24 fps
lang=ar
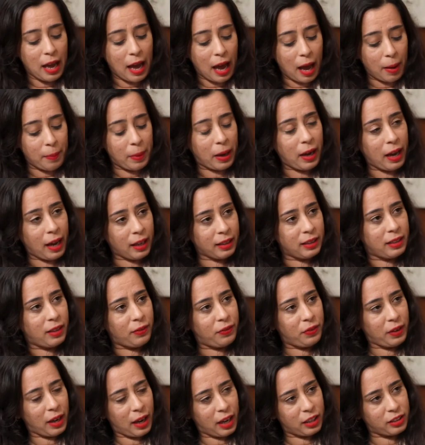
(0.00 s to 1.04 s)
اما قعدنا
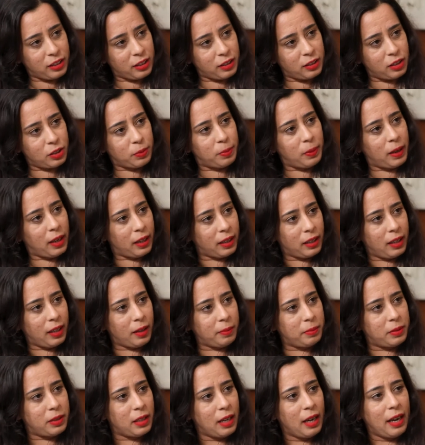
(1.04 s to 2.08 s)
في حاجات تشبه
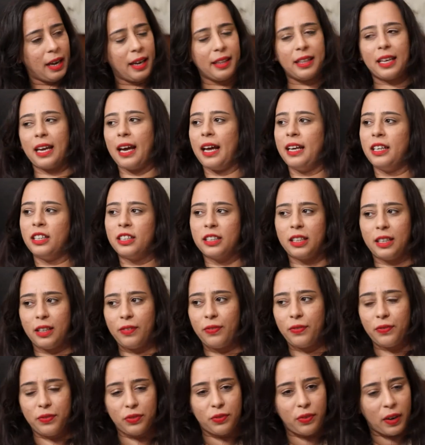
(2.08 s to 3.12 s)
الجيبس هذاك علاش
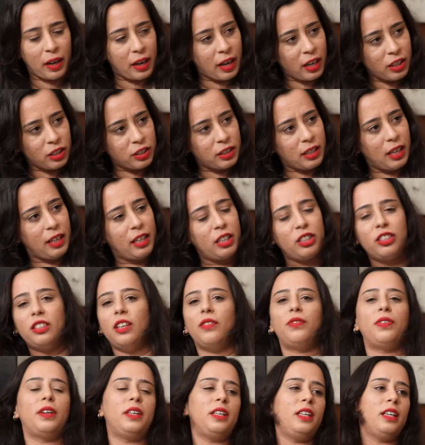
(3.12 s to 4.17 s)
كيف تفرجنا لجنه
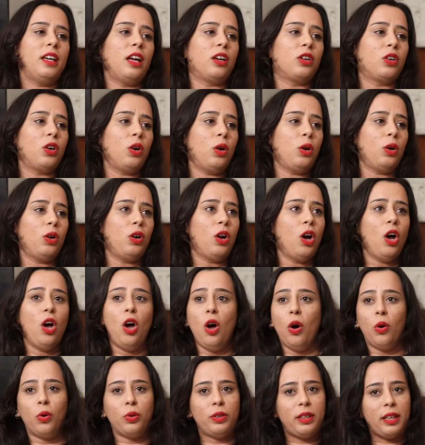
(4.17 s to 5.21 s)
فنيه الكل
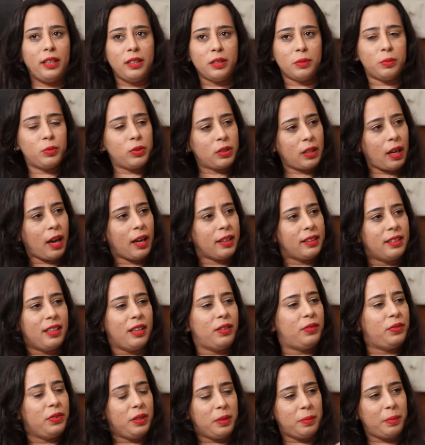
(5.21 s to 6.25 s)
كنا لازم يتعدى
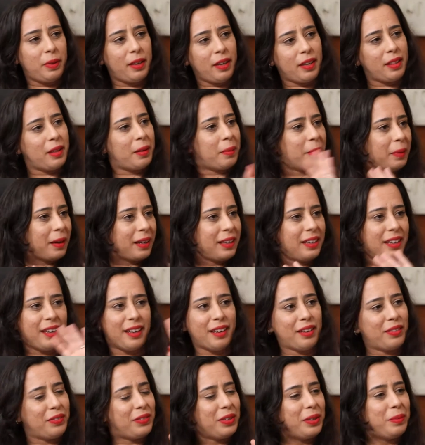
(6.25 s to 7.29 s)
الفيلم هذا معناها
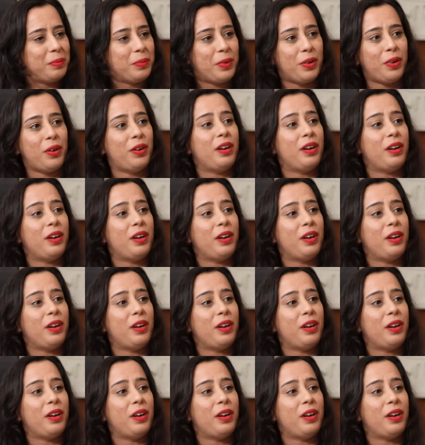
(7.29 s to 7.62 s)
جيبس.